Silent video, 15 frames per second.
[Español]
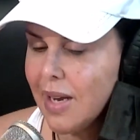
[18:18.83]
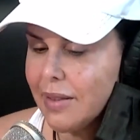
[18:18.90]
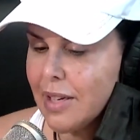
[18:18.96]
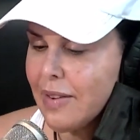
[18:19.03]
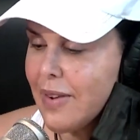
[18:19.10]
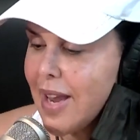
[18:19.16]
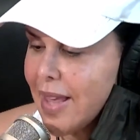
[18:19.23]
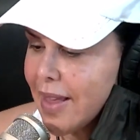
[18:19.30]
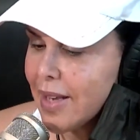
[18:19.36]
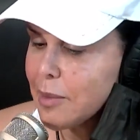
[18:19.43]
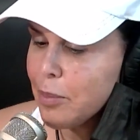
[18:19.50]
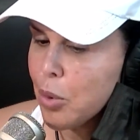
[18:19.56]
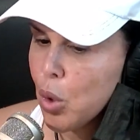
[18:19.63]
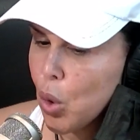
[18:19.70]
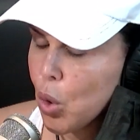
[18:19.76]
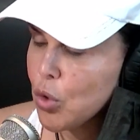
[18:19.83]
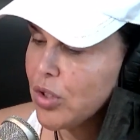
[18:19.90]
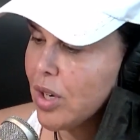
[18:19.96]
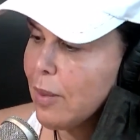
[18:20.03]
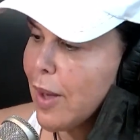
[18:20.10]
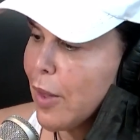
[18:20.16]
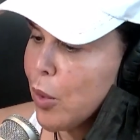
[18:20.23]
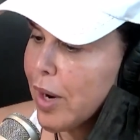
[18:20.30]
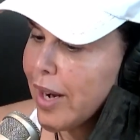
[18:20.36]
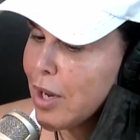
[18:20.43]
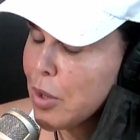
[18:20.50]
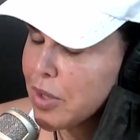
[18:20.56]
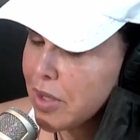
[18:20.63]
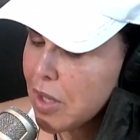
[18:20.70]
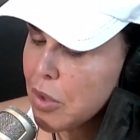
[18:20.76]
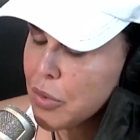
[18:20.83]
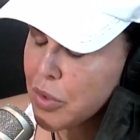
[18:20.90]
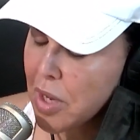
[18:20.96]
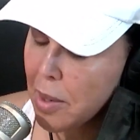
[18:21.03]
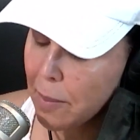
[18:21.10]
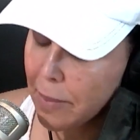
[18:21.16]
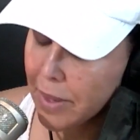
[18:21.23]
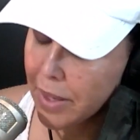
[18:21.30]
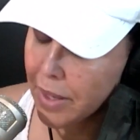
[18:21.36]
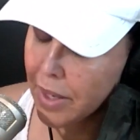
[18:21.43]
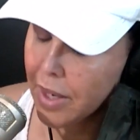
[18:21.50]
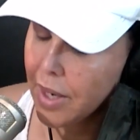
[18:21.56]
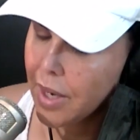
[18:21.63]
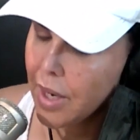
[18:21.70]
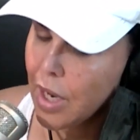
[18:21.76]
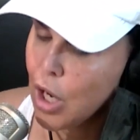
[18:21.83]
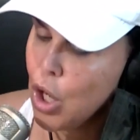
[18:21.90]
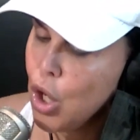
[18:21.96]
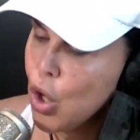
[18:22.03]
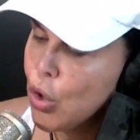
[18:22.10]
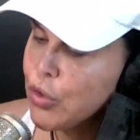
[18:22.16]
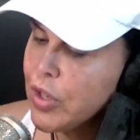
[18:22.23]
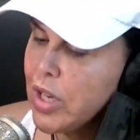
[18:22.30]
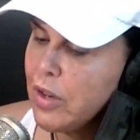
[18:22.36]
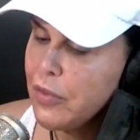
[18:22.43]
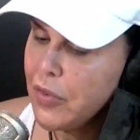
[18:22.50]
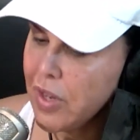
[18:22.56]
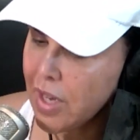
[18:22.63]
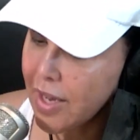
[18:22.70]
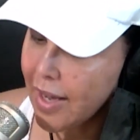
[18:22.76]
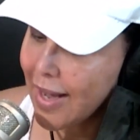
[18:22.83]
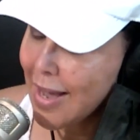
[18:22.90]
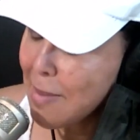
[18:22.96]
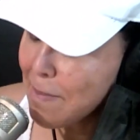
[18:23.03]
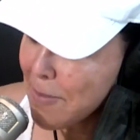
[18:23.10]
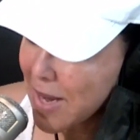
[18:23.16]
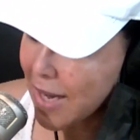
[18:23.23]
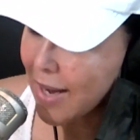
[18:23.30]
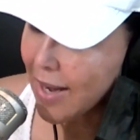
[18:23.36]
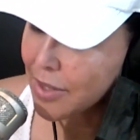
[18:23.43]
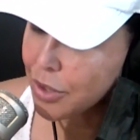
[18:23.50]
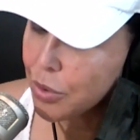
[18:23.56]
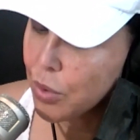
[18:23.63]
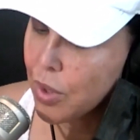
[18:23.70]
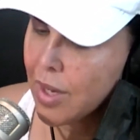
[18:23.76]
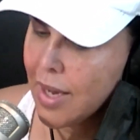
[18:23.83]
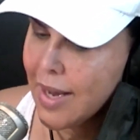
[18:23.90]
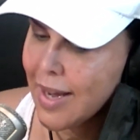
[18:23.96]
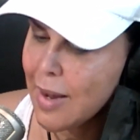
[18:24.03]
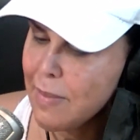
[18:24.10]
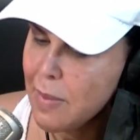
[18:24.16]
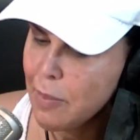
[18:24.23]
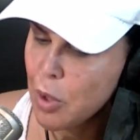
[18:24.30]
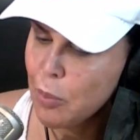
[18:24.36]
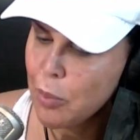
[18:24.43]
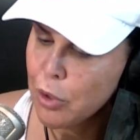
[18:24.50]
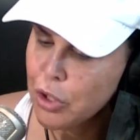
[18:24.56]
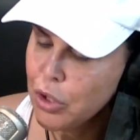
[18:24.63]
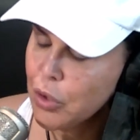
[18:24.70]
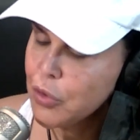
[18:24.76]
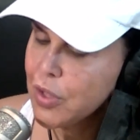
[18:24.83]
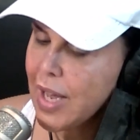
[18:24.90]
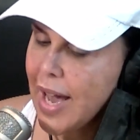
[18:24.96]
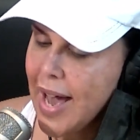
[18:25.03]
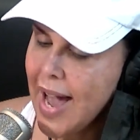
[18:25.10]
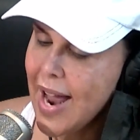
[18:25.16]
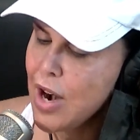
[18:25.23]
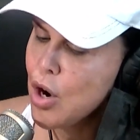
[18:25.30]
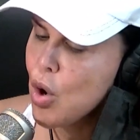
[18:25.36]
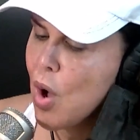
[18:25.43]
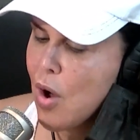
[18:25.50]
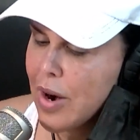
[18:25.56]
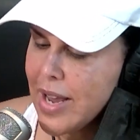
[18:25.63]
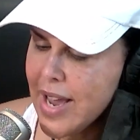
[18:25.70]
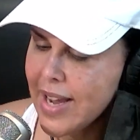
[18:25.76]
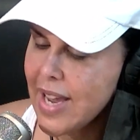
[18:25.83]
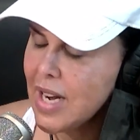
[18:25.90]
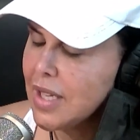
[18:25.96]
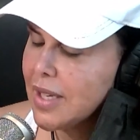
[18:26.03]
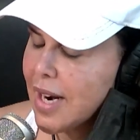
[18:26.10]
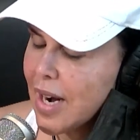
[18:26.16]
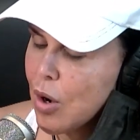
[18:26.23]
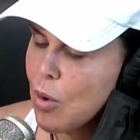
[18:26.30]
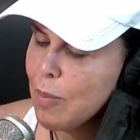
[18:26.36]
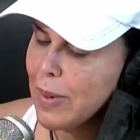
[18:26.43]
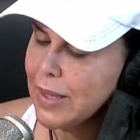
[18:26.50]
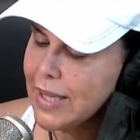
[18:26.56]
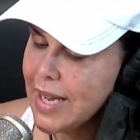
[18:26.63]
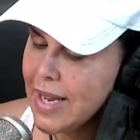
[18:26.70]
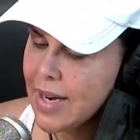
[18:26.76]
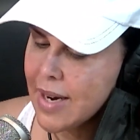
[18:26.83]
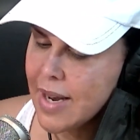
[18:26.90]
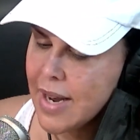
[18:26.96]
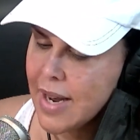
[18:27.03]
atrevidas por lo conservadora que yo he sido siempre, no significa, en mi caso, que mi propósito sea, ah, no, ahora ella quiere entrar a competir